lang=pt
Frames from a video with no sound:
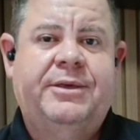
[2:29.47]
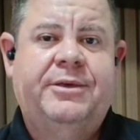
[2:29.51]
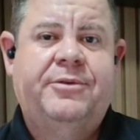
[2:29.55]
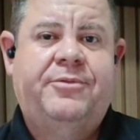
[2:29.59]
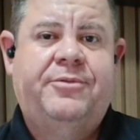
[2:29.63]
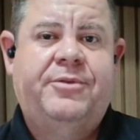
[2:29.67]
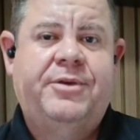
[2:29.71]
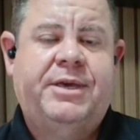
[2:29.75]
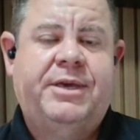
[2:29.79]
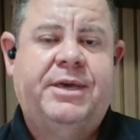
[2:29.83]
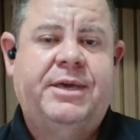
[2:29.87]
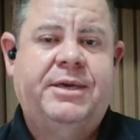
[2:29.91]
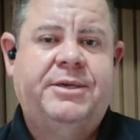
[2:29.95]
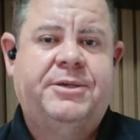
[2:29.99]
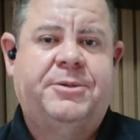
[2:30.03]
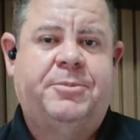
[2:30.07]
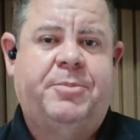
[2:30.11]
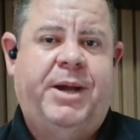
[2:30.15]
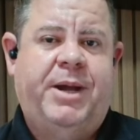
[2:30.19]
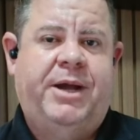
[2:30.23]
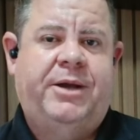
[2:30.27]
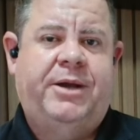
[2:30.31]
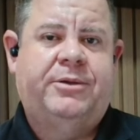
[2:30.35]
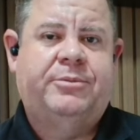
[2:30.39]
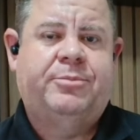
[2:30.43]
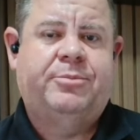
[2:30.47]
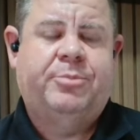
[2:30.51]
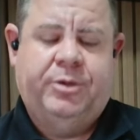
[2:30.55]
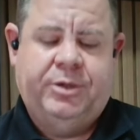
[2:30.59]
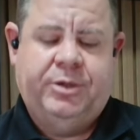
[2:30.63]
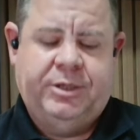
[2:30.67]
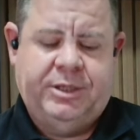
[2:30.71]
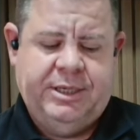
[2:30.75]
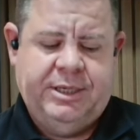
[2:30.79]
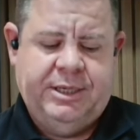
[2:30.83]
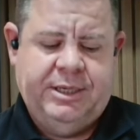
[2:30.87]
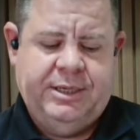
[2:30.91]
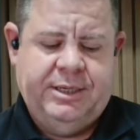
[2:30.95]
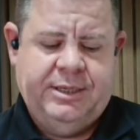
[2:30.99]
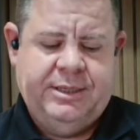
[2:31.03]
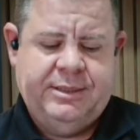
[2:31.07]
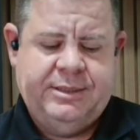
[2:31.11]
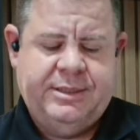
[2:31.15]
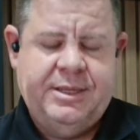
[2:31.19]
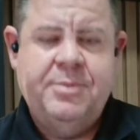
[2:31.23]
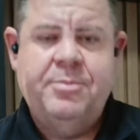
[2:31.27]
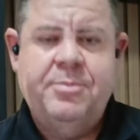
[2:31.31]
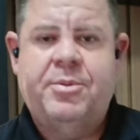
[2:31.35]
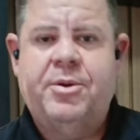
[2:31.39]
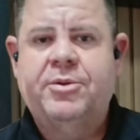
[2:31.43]
Fiquem espertos, porque
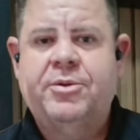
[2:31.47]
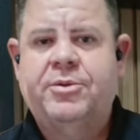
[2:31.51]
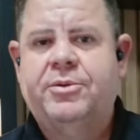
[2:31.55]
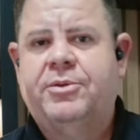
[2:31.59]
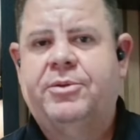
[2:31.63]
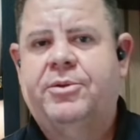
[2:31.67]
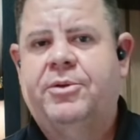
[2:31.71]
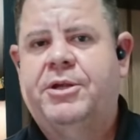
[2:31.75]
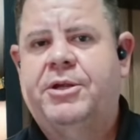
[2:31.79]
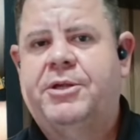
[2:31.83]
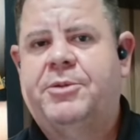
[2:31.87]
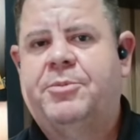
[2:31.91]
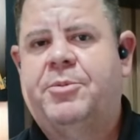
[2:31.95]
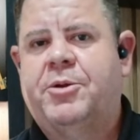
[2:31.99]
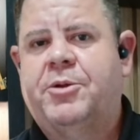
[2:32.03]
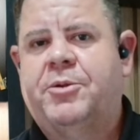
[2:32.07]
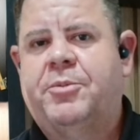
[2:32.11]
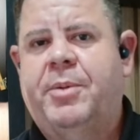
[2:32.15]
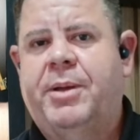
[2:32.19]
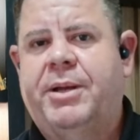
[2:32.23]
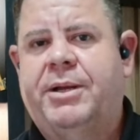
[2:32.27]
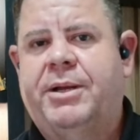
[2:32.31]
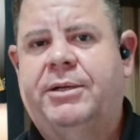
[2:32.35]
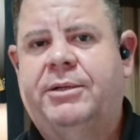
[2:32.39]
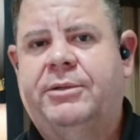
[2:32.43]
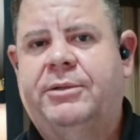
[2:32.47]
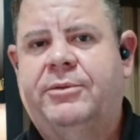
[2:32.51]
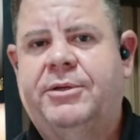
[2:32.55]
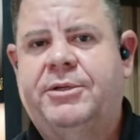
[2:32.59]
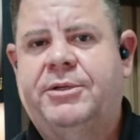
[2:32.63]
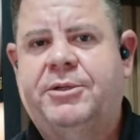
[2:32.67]
tem produtores prosperando,